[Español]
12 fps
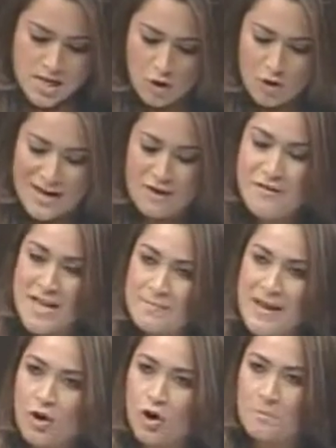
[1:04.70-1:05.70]
y con la
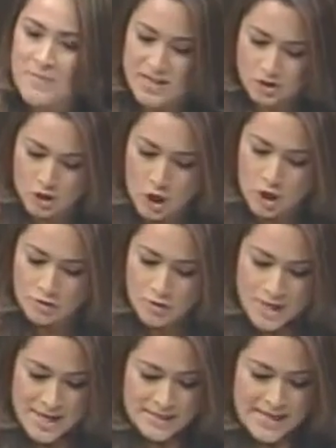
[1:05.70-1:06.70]
firme convicción
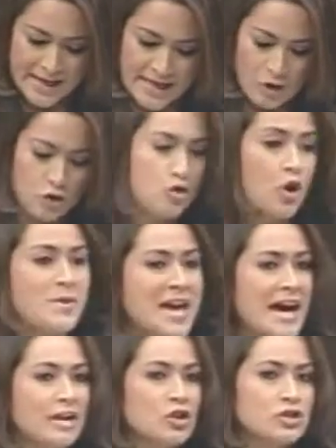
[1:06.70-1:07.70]
de que los
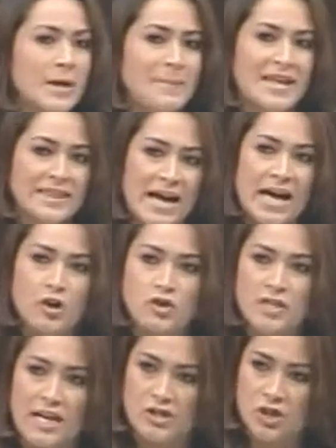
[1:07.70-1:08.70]
gobiernos
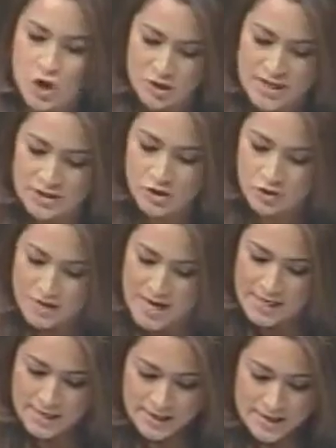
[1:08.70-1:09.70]
emanados de acción
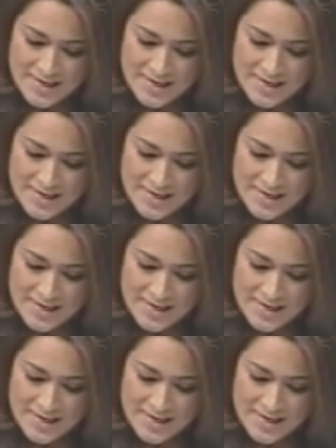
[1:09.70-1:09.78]
nacional